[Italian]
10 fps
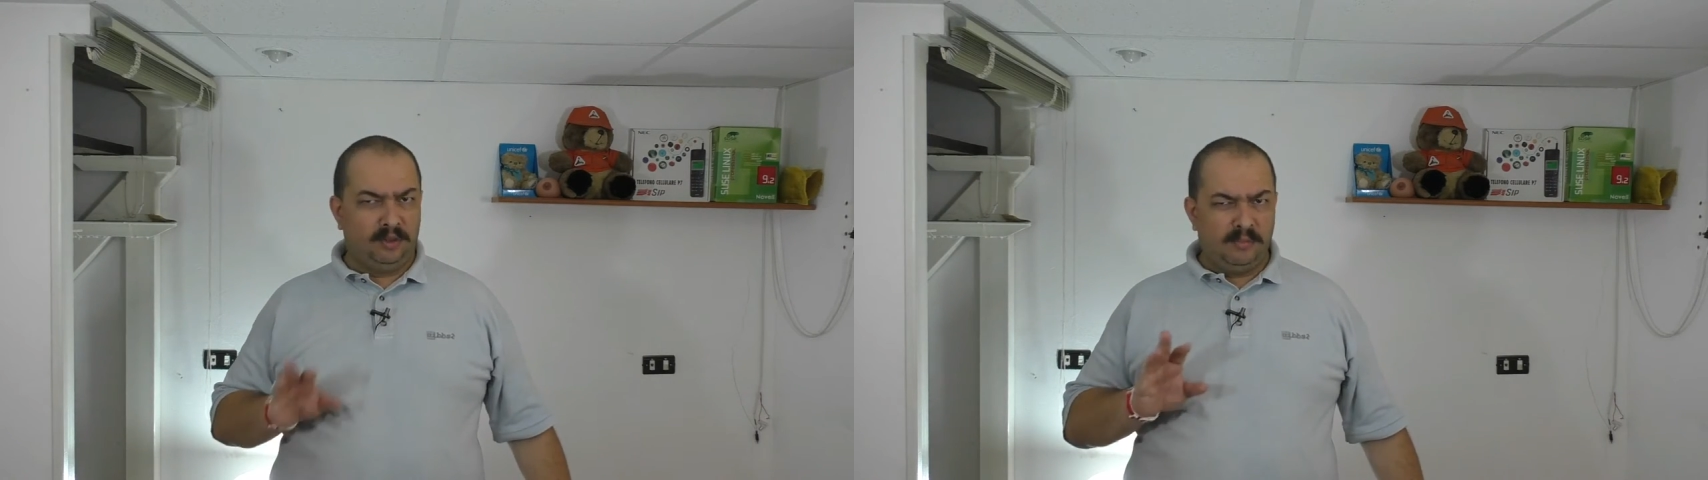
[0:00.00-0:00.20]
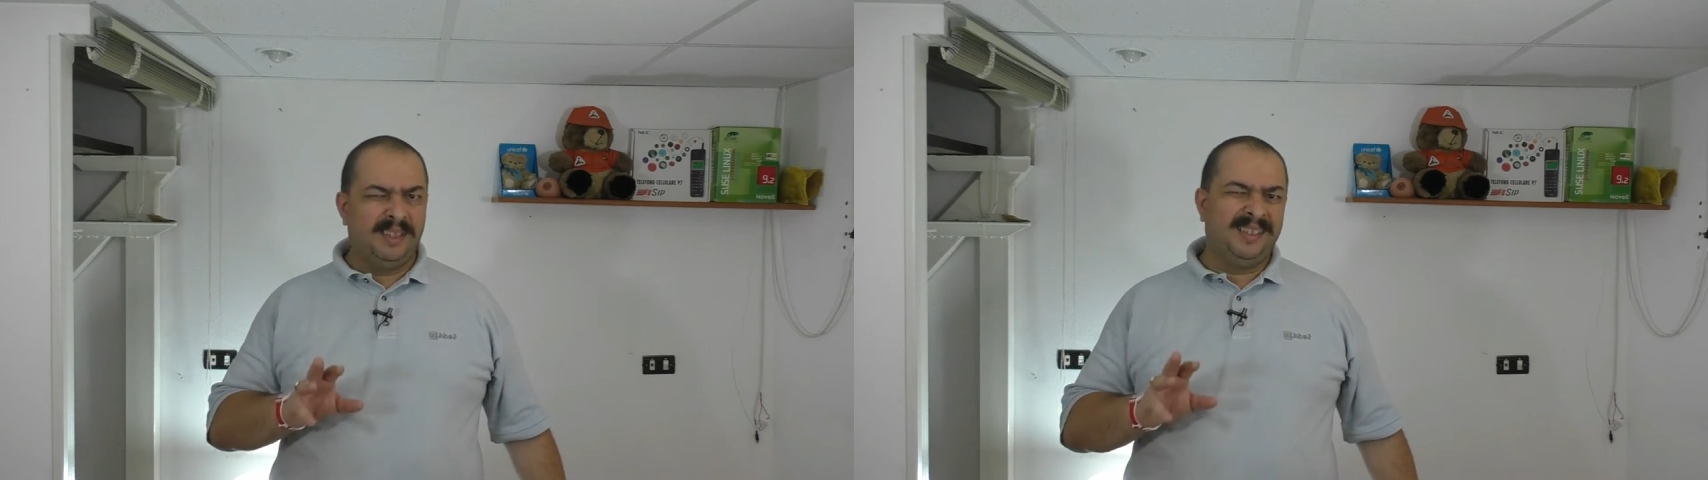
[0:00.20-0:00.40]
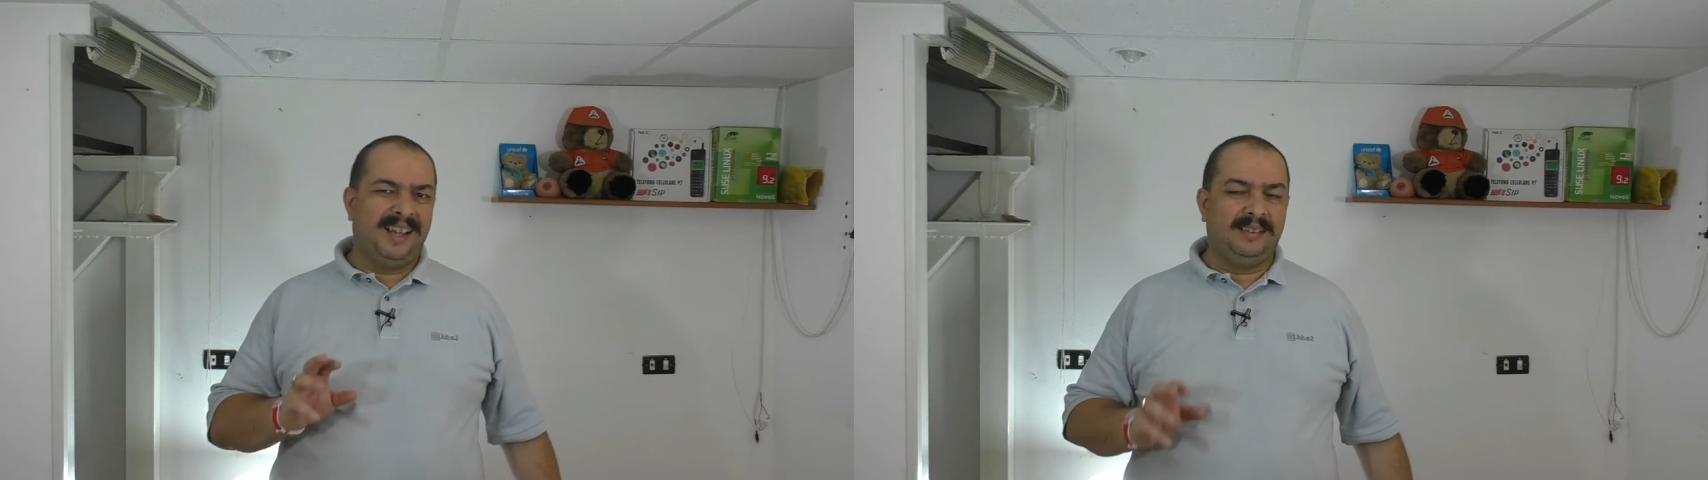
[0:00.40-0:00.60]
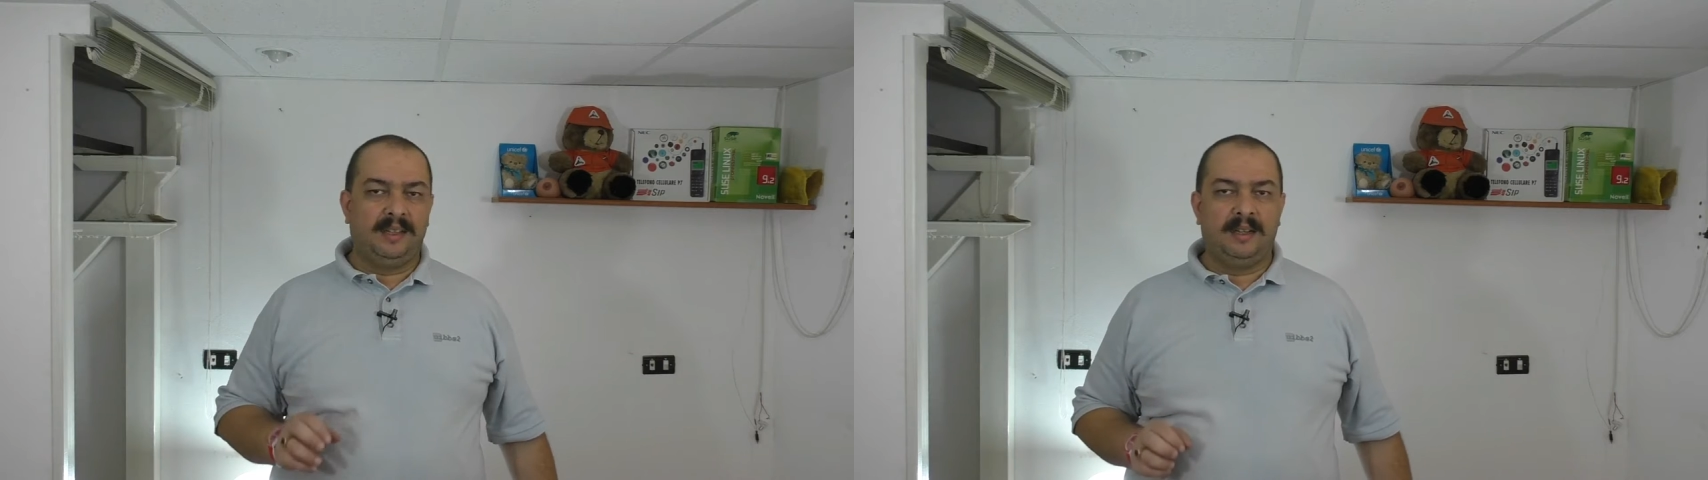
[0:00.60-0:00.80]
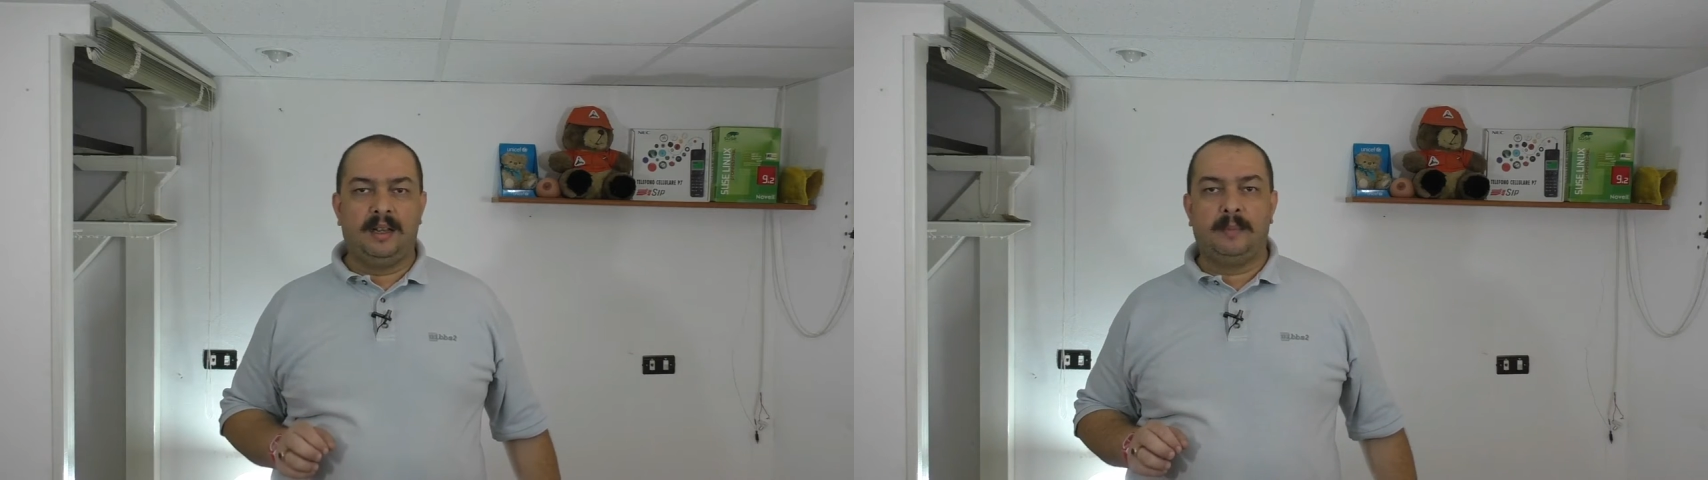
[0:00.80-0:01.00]
non mandate
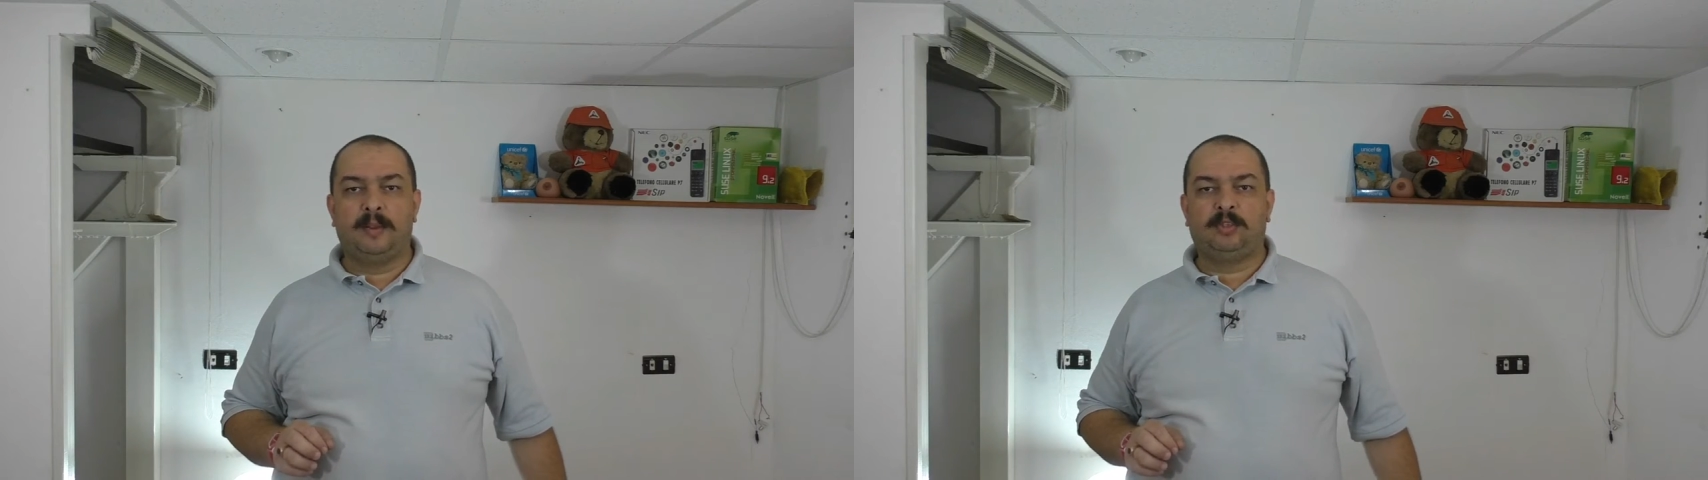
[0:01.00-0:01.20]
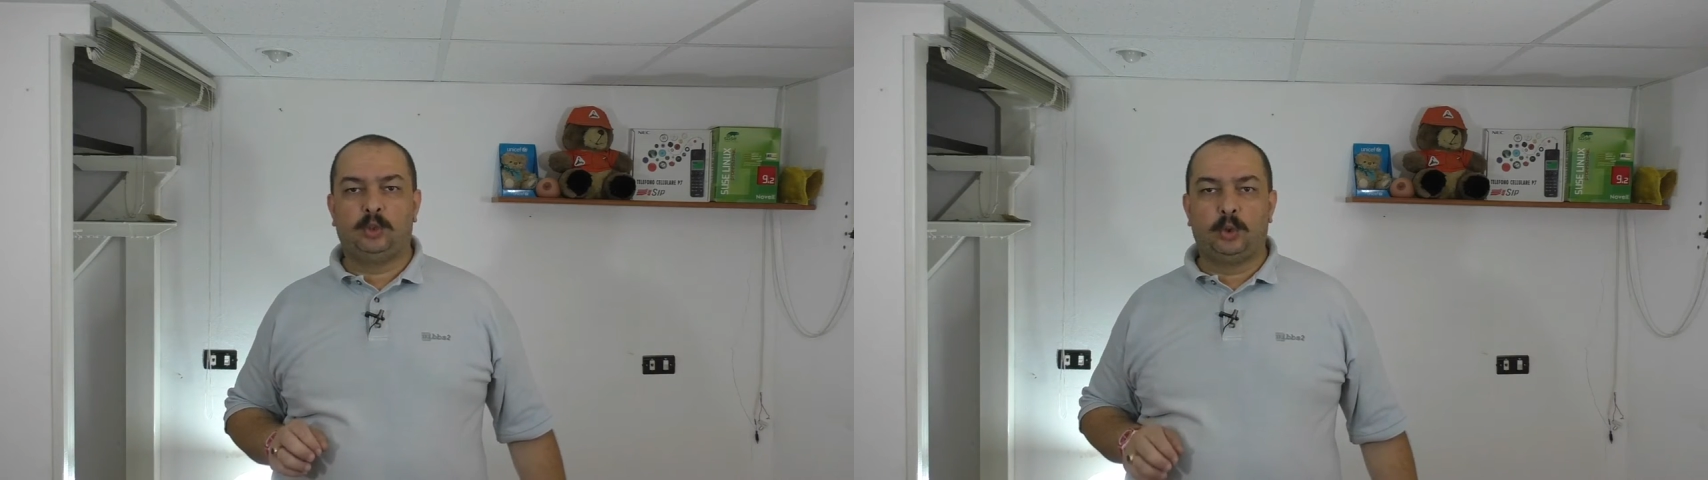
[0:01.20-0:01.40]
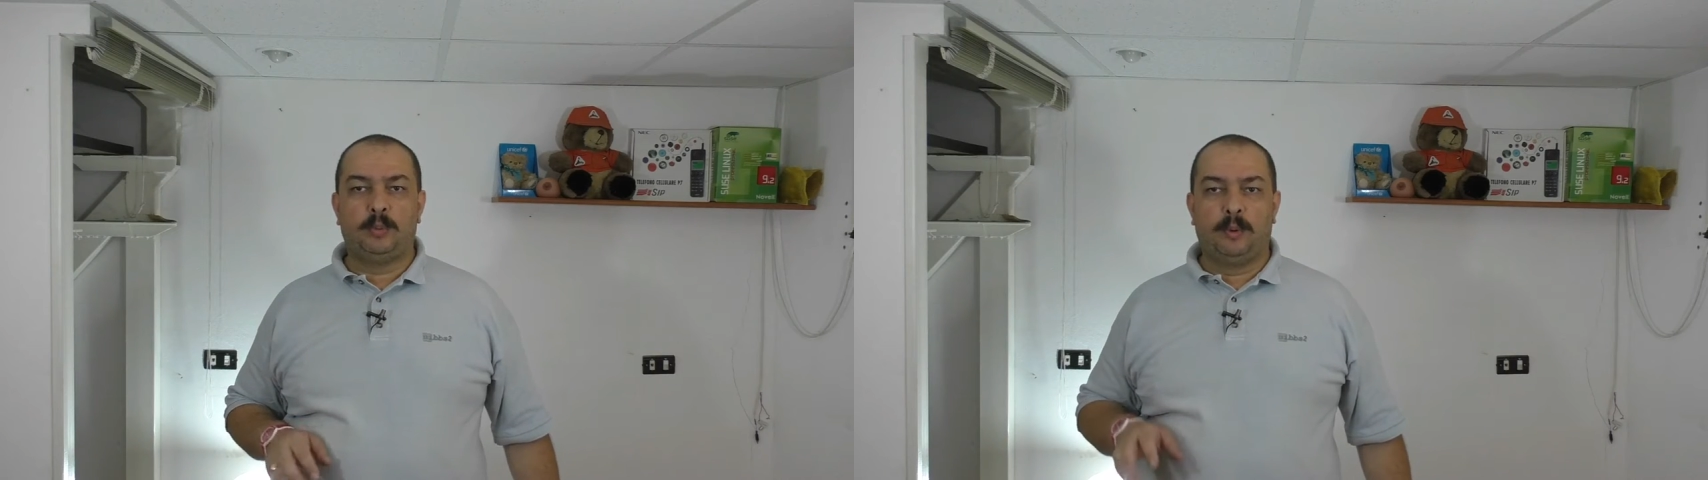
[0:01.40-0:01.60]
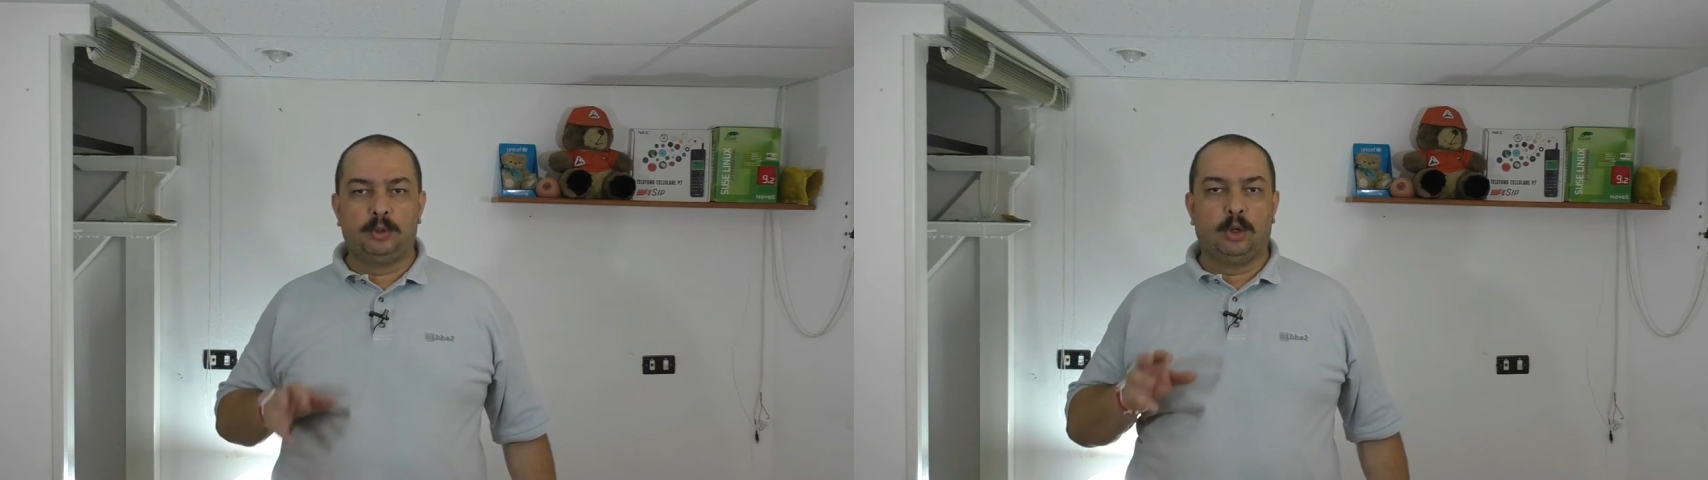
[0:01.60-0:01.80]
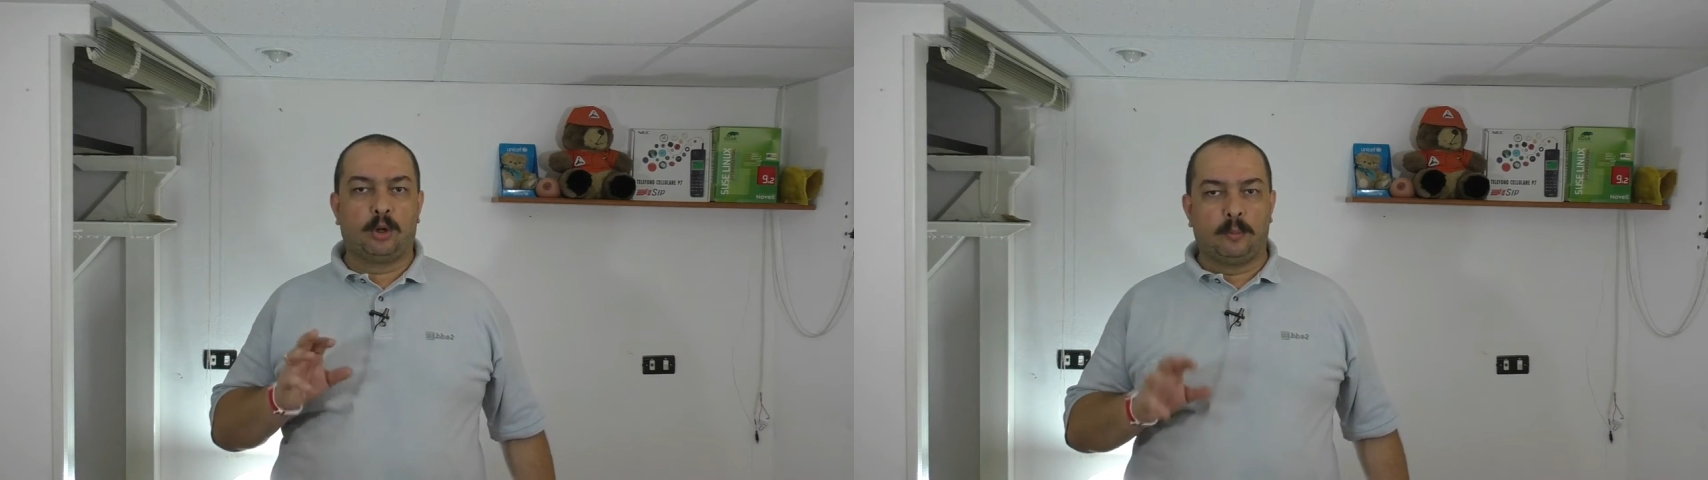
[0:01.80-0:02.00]
il passato di
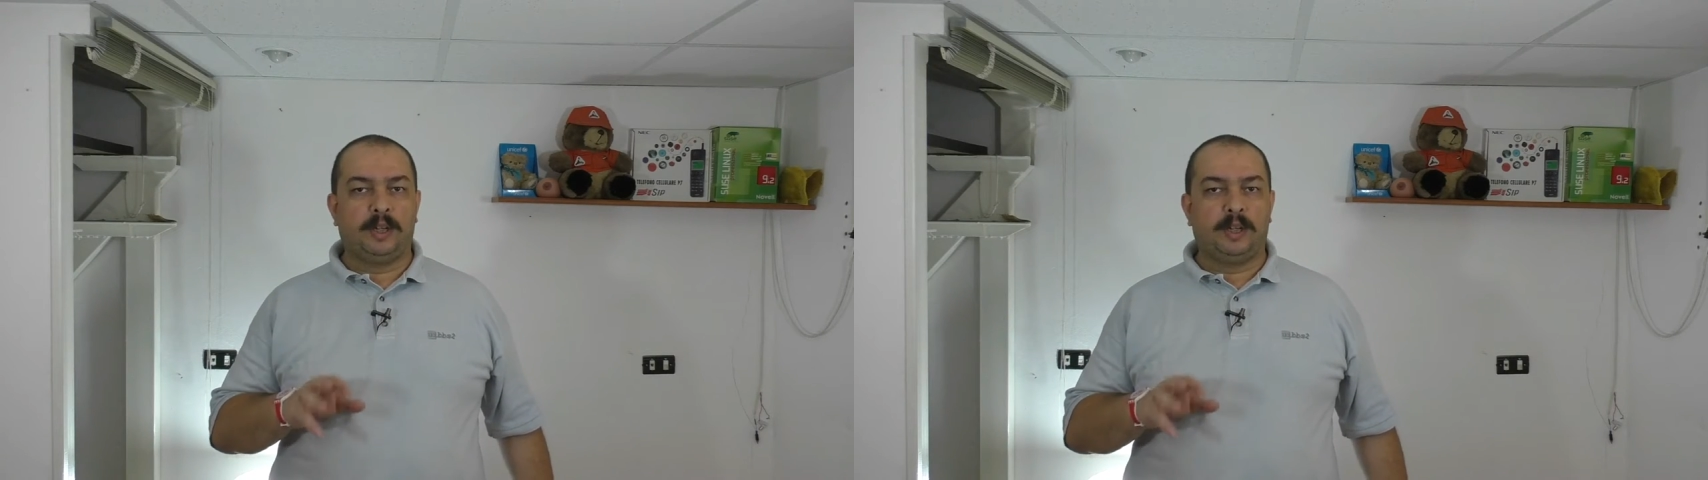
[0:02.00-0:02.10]
pomodoro,